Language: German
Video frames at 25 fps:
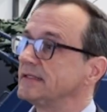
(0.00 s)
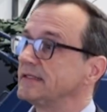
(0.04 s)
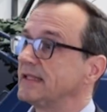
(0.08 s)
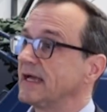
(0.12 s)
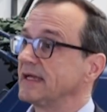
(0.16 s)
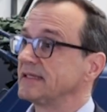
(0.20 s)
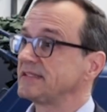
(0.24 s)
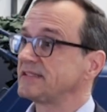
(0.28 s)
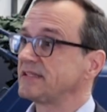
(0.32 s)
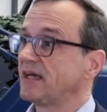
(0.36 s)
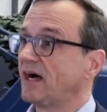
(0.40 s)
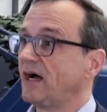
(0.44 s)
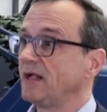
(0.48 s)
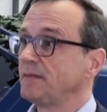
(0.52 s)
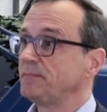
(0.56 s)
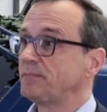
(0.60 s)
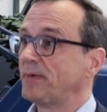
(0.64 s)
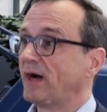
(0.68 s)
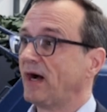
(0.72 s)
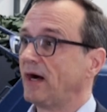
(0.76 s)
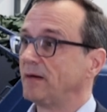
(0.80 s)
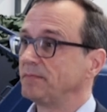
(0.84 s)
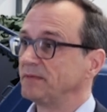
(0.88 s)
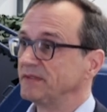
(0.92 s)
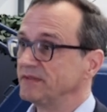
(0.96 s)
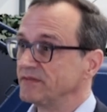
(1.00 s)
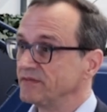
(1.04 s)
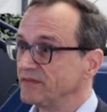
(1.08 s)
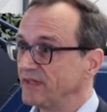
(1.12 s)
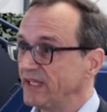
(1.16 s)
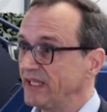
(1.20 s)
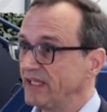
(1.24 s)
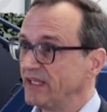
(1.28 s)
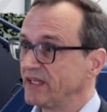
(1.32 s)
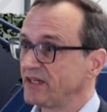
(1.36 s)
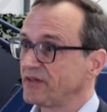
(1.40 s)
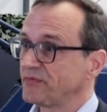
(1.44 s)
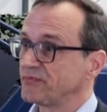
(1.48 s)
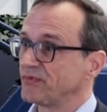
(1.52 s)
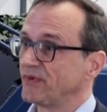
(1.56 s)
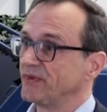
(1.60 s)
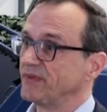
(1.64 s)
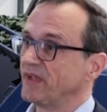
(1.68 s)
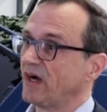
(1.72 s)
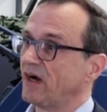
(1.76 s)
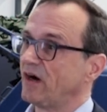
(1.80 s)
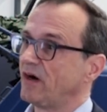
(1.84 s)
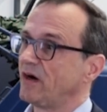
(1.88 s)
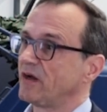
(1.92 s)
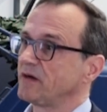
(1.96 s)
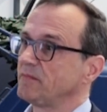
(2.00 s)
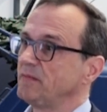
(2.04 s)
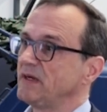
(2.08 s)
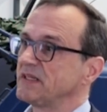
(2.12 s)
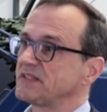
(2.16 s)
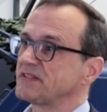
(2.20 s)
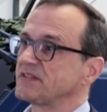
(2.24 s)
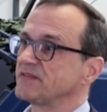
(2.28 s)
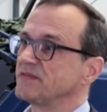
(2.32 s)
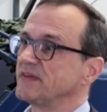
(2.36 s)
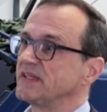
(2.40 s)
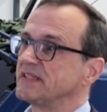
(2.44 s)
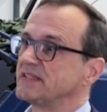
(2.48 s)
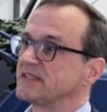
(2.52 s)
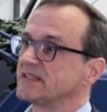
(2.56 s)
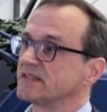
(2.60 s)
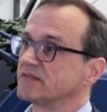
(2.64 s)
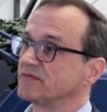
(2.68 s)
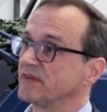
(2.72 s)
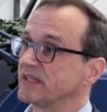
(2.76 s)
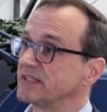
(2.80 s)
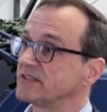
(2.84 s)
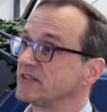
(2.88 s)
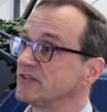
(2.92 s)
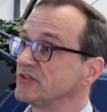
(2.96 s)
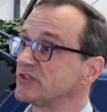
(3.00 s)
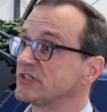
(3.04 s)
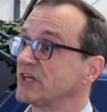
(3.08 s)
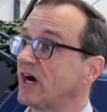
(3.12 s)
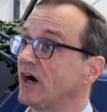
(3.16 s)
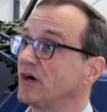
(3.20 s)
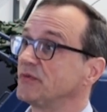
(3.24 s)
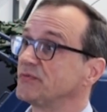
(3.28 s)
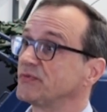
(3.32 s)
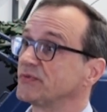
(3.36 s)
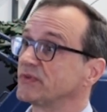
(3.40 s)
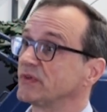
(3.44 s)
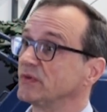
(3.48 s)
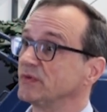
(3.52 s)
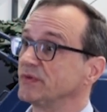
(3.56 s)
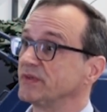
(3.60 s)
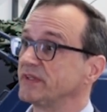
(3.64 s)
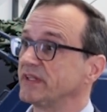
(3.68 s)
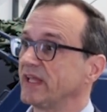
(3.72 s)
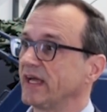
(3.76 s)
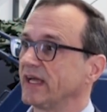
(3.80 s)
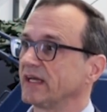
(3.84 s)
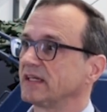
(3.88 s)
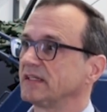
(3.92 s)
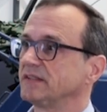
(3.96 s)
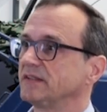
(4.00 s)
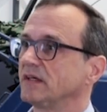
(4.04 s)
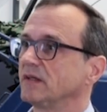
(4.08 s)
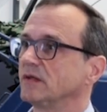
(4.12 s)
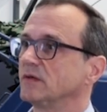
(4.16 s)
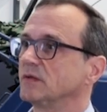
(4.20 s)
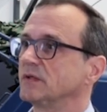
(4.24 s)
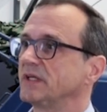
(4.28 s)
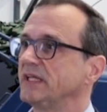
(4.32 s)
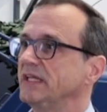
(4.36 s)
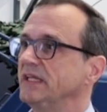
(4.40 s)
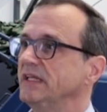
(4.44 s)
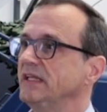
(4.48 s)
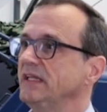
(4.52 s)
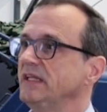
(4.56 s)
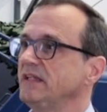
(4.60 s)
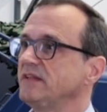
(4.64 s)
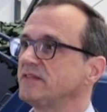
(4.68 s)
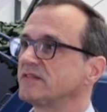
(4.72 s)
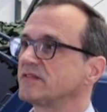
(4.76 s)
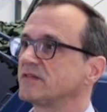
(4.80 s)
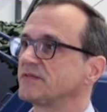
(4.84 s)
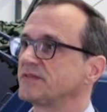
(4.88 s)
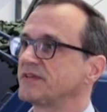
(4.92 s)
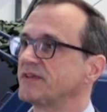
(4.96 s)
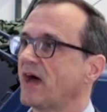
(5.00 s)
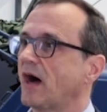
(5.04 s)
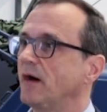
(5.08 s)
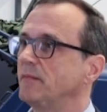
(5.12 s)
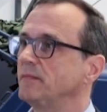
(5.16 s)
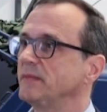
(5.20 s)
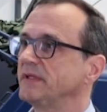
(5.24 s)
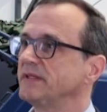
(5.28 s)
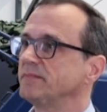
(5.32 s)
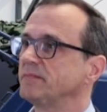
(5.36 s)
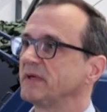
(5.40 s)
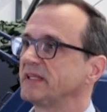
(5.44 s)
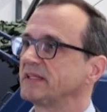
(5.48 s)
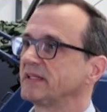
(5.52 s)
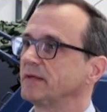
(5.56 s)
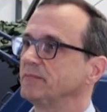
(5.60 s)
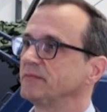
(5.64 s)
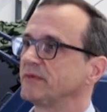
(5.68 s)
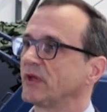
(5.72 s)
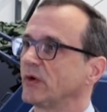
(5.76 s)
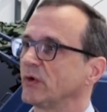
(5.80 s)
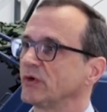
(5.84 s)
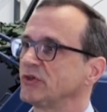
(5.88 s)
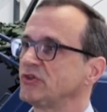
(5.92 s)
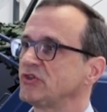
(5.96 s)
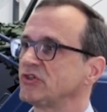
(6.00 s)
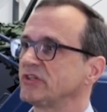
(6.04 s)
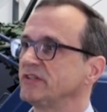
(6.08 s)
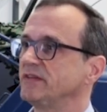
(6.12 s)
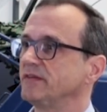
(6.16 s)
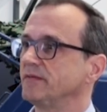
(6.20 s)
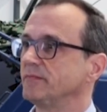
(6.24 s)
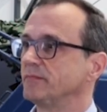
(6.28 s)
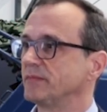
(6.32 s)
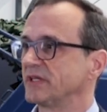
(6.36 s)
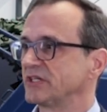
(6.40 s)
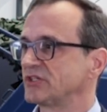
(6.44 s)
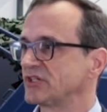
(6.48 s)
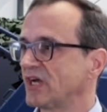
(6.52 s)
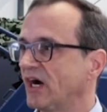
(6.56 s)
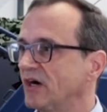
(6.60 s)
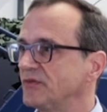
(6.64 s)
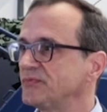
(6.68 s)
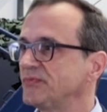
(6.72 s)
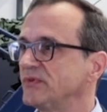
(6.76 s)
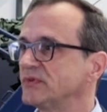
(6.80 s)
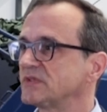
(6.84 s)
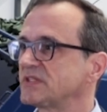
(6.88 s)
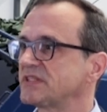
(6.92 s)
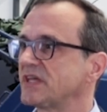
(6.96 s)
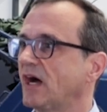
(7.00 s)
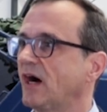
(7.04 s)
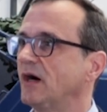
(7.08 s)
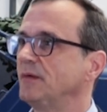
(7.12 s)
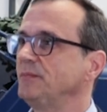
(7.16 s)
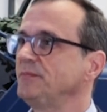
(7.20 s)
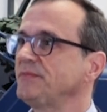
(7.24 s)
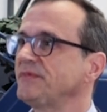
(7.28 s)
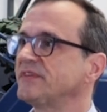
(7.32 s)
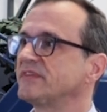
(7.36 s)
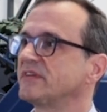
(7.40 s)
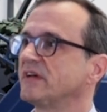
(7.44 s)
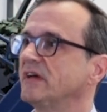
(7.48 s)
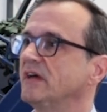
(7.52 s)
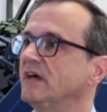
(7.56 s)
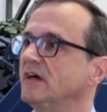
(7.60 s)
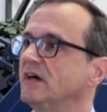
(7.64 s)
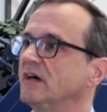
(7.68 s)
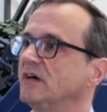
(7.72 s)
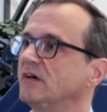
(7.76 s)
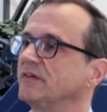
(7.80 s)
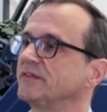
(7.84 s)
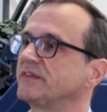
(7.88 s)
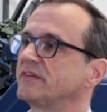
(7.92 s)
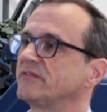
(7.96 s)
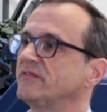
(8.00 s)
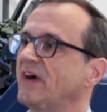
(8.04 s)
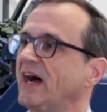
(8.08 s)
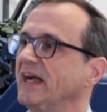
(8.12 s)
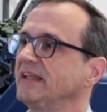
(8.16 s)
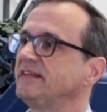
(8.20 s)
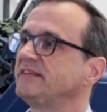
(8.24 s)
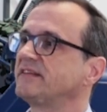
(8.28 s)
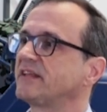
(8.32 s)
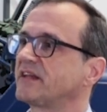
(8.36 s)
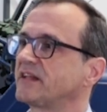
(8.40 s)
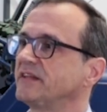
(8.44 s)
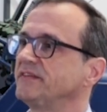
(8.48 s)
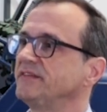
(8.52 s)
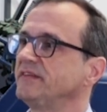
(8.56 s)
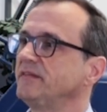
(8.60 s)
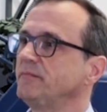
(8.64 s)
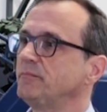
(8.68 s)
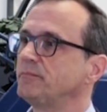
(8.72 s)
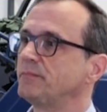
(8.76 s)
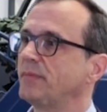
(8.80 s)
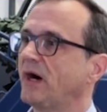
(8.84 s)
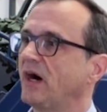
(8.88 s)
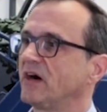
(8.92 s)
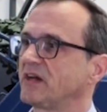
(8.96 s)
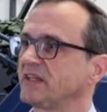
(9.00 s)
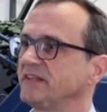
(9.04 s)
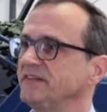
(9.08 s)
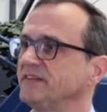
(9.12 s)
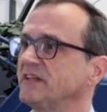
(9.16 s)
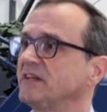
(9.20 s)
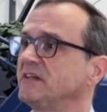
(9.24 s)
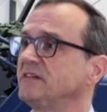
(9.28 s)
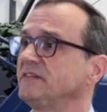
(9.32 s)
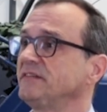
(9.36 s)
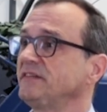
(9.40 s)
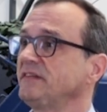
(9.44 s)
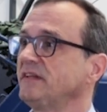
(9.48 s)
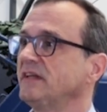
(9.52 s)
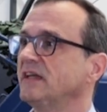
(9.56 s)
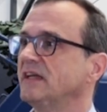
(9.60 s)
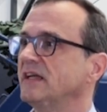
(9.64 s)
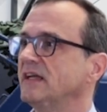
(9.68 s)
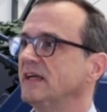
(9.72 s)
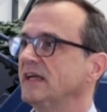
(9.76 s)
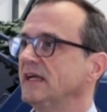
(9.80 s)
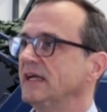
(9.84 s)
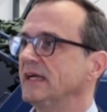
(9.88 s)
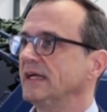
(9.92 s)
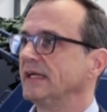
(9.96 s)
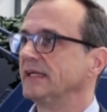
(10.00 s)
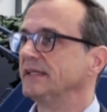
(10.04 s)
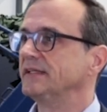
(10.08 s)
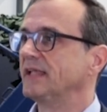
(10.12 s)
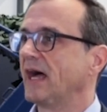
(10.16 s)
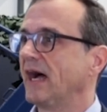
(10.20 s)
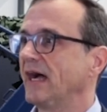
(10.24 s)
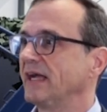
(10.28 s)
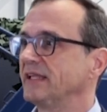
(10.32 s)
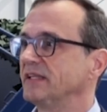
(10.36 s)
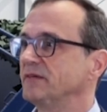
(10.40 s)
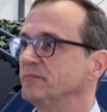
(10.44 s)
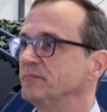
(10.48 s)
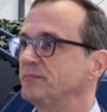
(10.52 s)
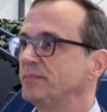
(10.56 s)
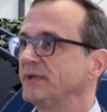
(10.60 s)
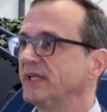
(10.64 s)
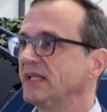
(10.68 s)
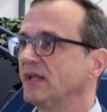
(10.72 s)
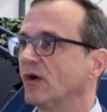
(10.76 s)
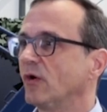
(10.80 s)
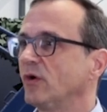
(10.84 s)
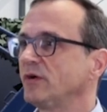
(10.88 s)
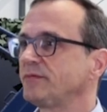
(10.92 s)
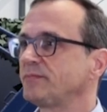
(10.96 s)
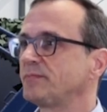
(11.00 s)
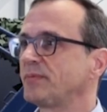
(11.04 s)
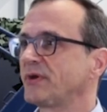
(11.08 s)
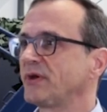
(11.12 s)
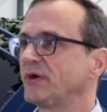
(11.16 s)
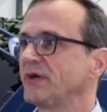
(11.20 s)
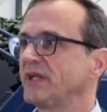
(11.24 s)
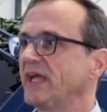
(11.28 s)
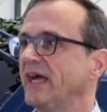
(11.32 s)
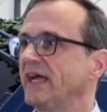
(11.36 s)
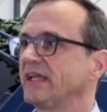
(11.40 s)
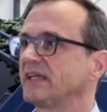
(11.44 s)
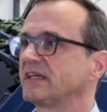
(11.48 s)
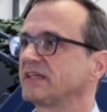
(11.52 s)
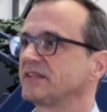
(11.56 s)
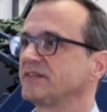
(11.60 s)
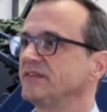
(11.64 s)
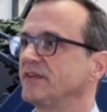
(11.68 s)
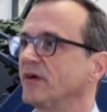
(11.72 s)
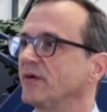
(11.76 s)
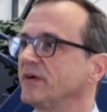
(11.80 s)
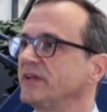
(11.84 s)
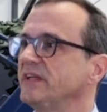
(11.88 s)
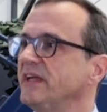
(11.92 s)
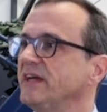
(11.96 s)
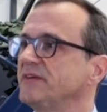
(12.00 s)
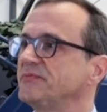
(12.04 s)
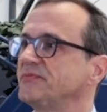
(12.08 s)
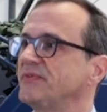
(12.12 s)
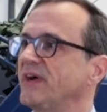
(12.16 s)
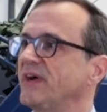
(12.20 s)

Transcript: Deshalb haben wir von Arma Swiss Wissenschaft und Technologie zusammen mit dem Deutschen Beschaffungsamt und weiteren Partnern in einem Pilotprojekt neue